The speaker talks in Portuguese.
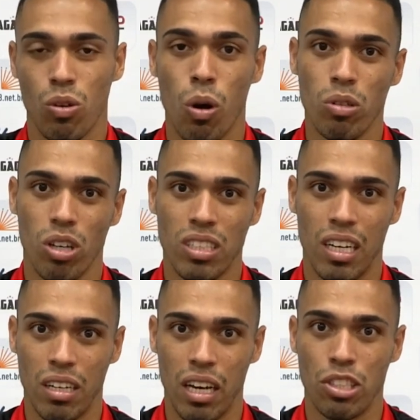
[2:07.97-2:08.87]
como o nosso
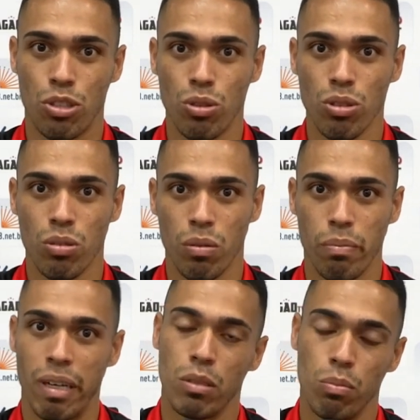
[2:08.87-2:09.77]
elenco é enxuto,
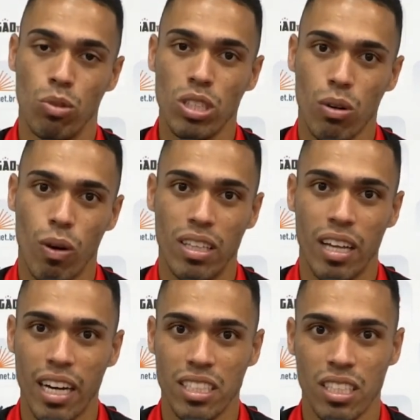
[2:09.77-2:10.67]
mas de muita
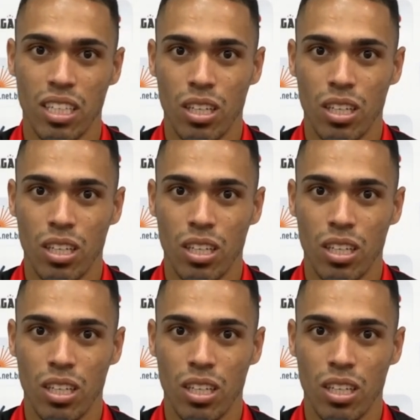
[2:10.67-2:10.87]
qualidade,